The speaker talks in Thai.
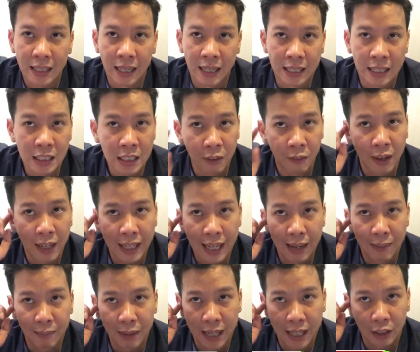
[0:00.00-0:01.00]
เลยเนื่องจากว่าเก
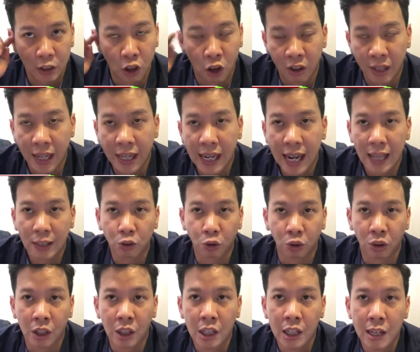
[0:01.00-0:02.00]
มลีก 2 นัดล่าสุ
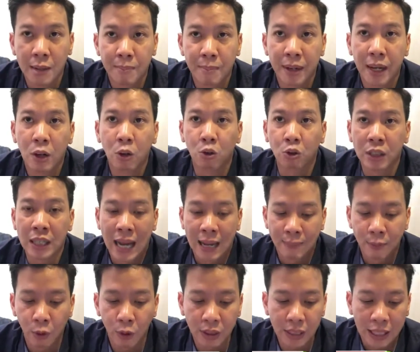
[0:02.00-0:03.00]
ด ไม่ได้ลงสนาม
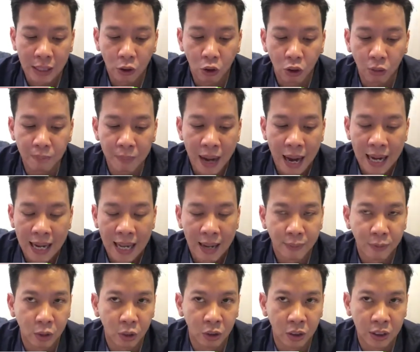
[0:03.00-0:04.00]
เพราะว่าติดโทษแบนนะค
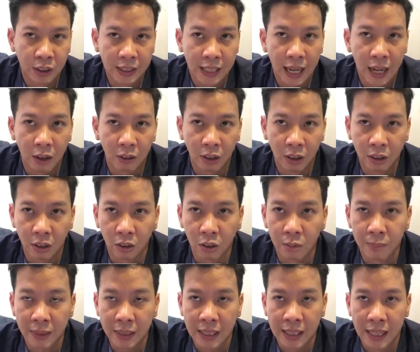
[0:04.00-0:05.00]
รับโดยจะเอาลาตโร
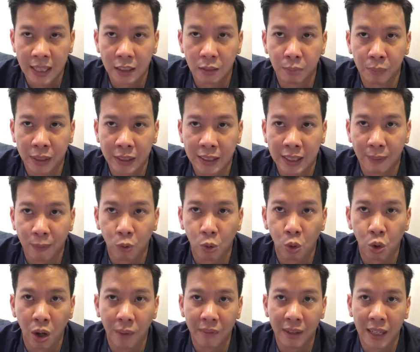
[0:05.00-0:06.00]
มาติเนสมาจับ
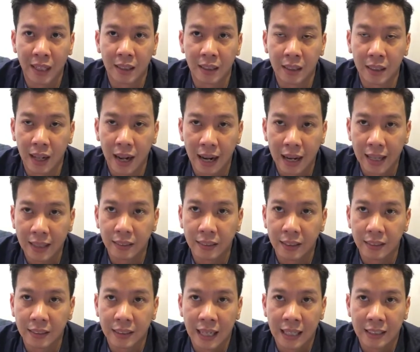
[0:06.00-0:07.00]
คู่กับอเล็ก
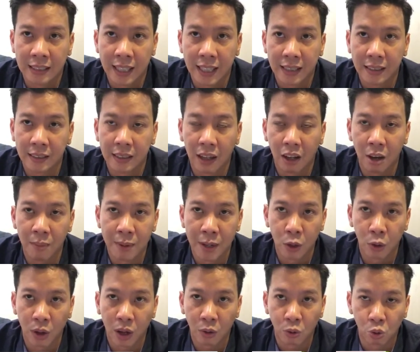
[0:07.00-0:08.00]
ซิส ซานเชสแล้วก็มี
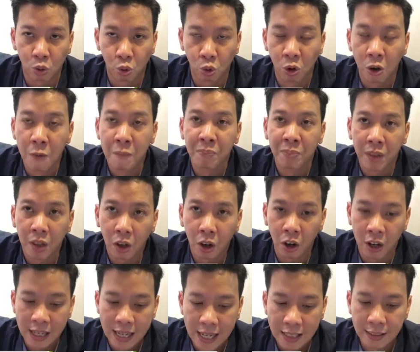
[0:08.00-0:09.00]
ลูกากูค
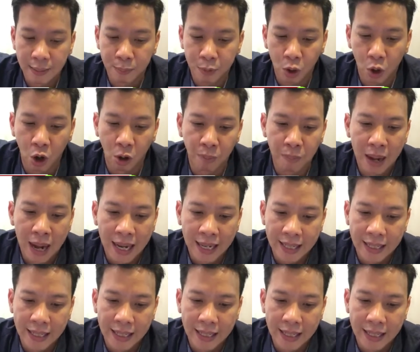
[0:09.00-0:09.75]
อยนั่งสำรองไป